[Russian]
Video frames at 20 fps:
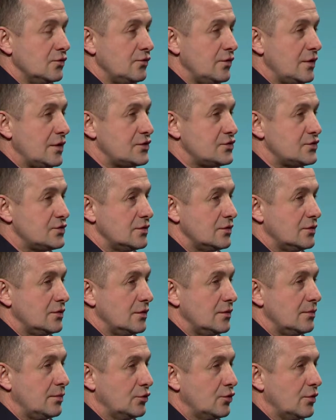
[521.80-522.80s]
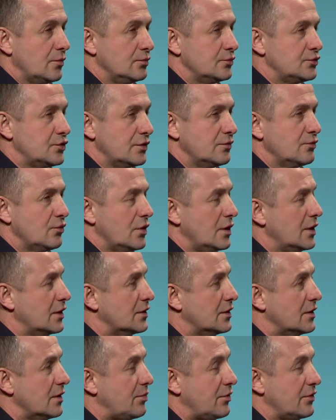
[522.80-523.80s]
вещь, и потом через много лет
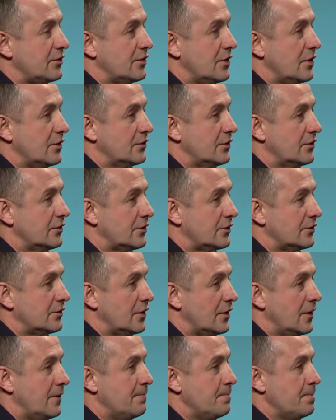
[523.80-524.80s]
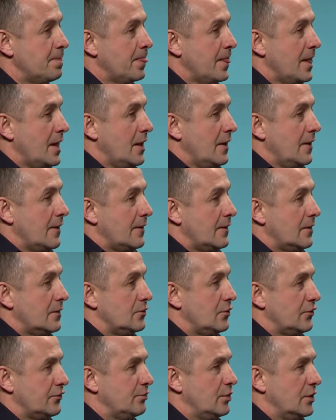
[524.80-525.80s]
она призналась, она сказала, Э, у
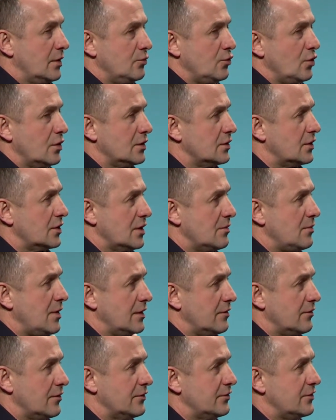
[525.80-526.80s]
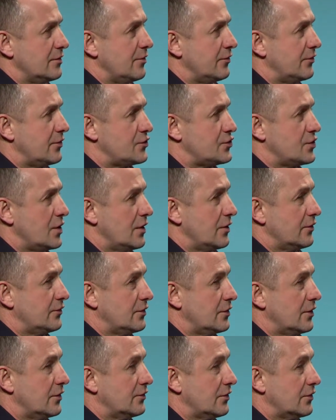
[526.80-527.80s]
нас было много наркоманов, она с ними встречалась, и
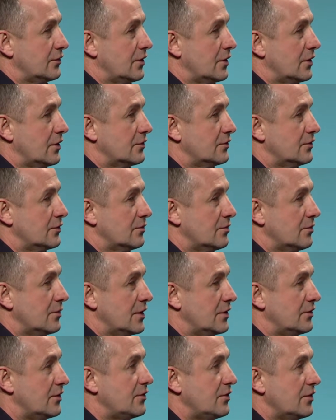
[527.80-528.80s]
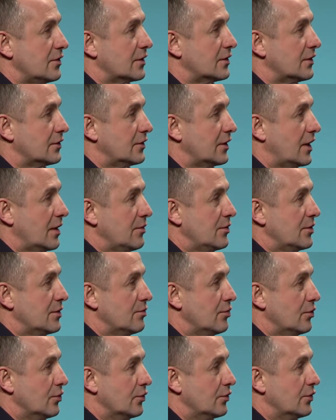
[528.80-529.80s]
она сказала, мои дети никогда такими не
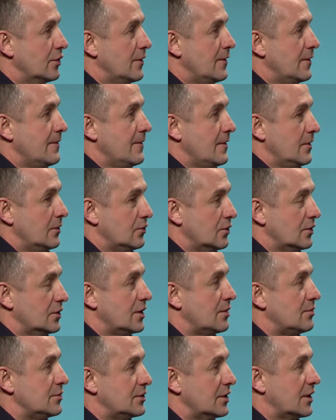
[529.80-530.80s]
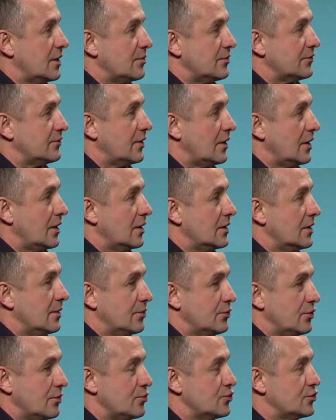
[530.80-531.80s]
будут. Но когда мы такими стали, она
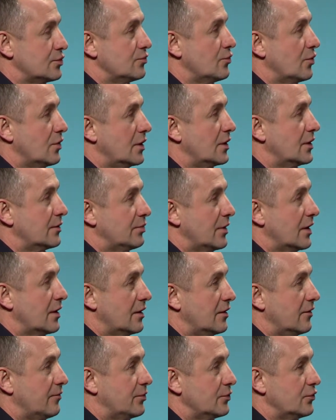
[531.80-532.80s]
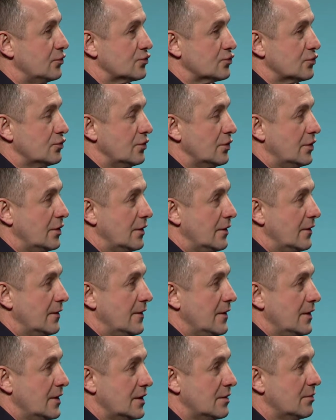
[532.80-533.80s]
потом очень много лет плакала в подушку и
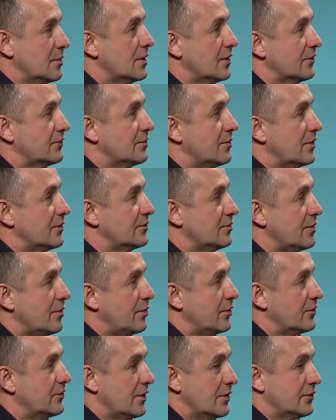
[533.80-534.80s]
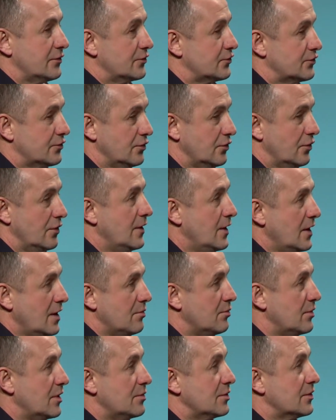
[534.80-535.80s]
не могла сама себе признаться, что
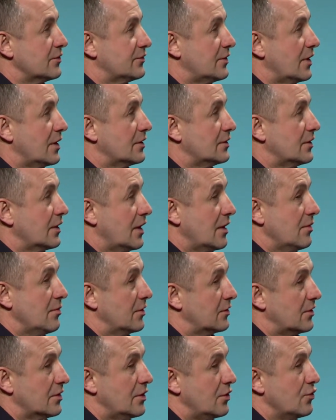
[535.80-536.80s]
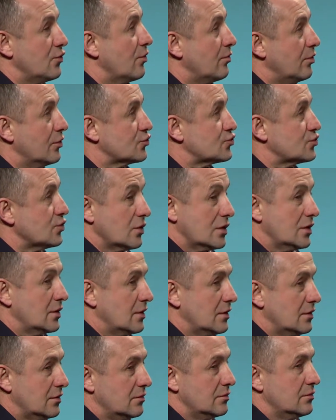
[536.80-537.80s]
мы именно стали такими. Это для нее был шок,
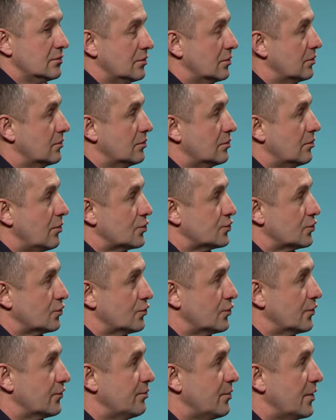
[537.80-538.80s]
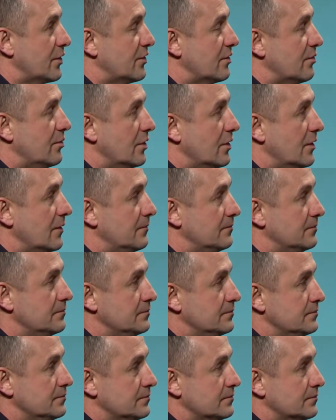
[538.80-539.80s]
это больше хуже смерти было.
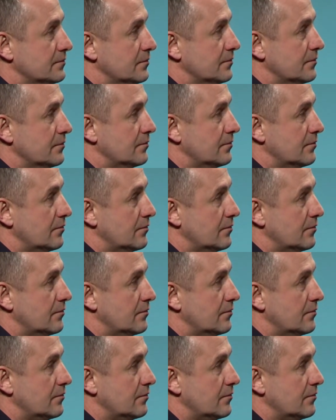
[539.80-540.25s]
Слава, когда